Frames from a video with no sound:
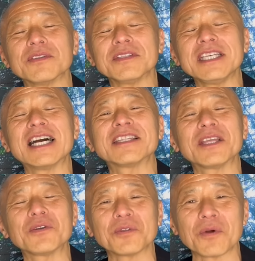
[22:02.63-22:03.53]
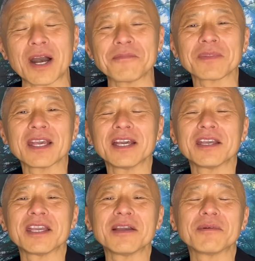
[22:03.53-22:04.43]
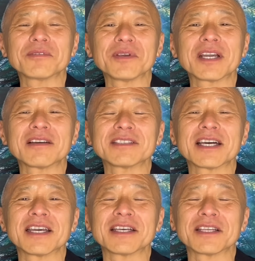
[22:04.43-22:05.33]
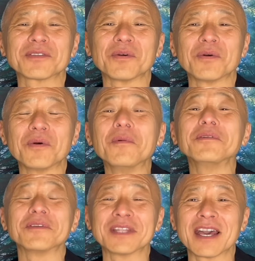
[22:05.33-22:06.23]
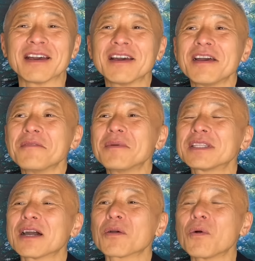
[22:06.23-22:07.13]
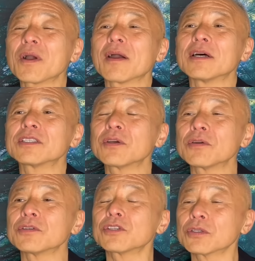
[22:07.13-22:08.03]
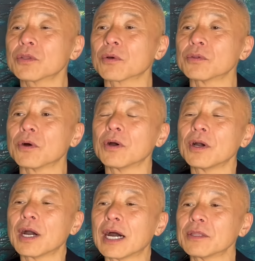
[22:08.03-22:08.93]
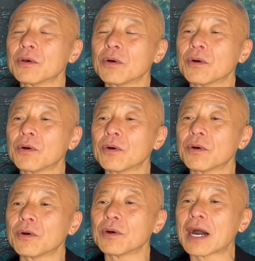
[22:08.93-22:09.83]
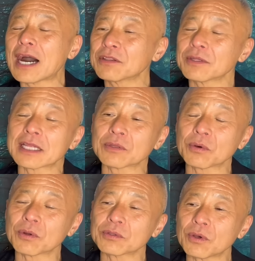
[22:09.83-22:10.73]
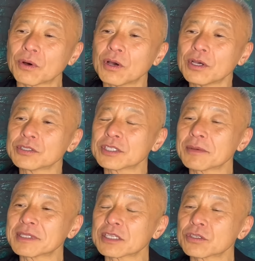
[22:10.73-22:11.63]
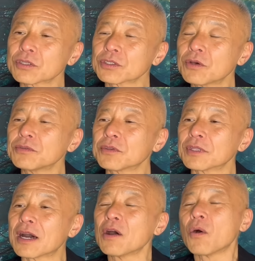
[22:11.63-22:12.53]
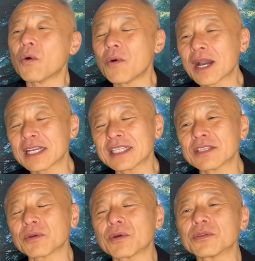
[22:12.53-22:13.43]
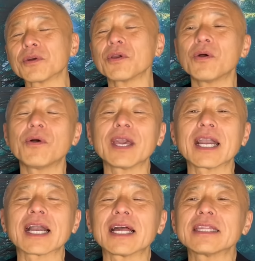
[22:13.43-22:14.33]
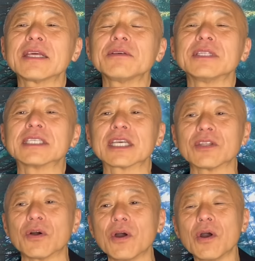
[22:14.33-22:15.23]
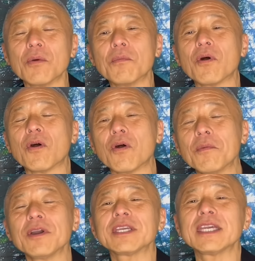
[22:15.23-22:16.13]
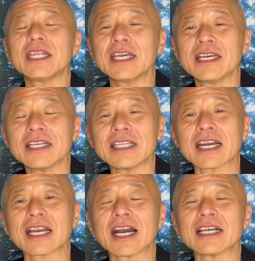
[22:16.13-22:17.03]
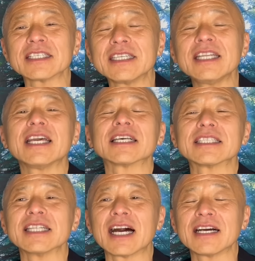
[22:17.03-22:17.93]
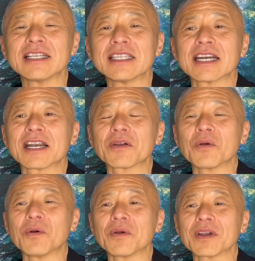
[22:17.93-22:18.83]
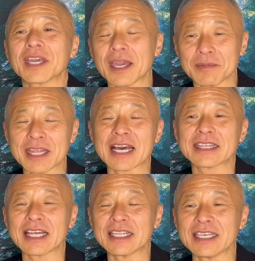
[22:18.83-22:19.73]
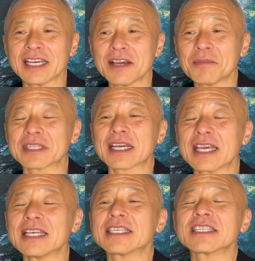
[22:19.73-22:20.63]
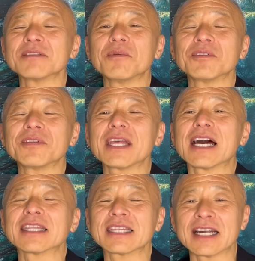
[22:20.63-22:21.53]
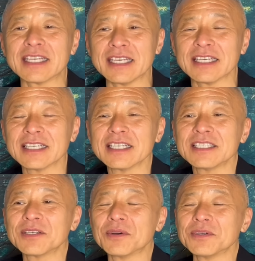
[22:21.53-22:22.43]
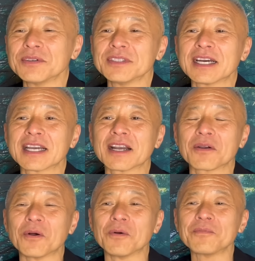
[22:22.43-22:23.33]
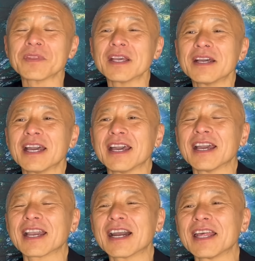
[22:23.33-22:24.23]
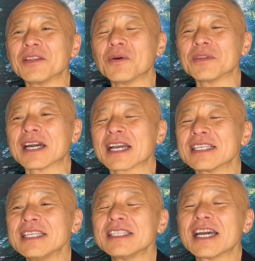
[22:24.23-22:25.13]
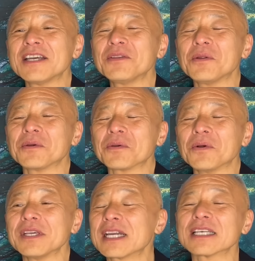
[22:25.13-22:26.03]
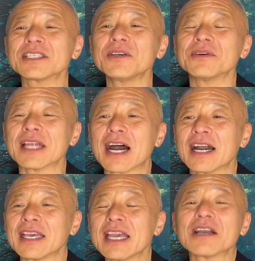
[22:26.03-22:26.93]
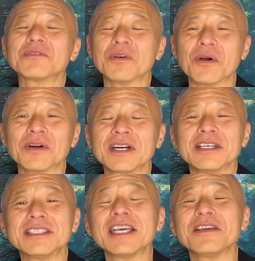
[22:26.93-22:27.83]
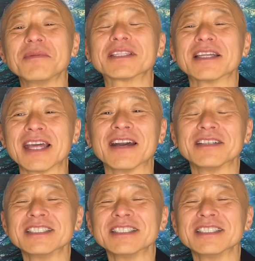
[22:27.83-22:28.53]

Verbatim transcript: 担っていくのは、山本光さんやなと思うので、また今回はすごくちょっとこの、あのー、ハードなところと、そしてまたちょっとソフトな、ほんわかしたところと、両方描かれてるんですけど、もう思いっきり、なんかシリアスな、なんかこう、警備であったり、また警察ものであったり、そういうなんかこう、えー、彼のなんか身体能力を活かすような役を、ぜひまたね、